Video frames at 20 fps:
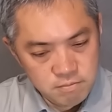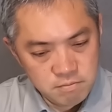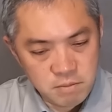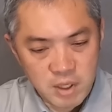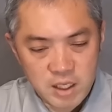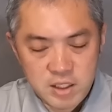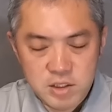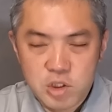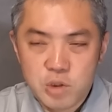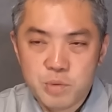
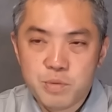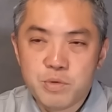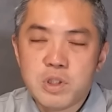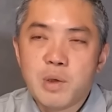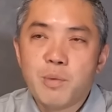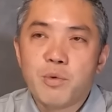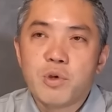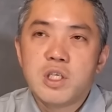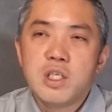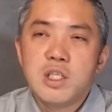まあ、自分
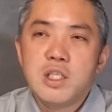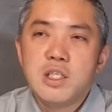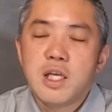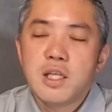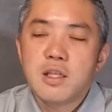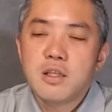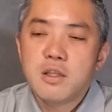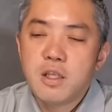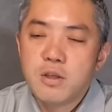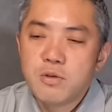でも気に
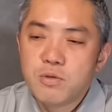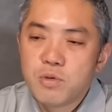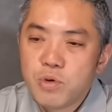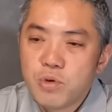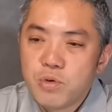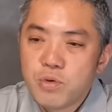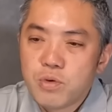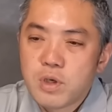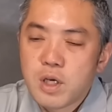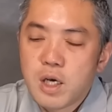なってると
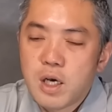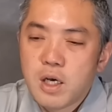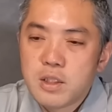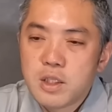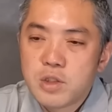いうか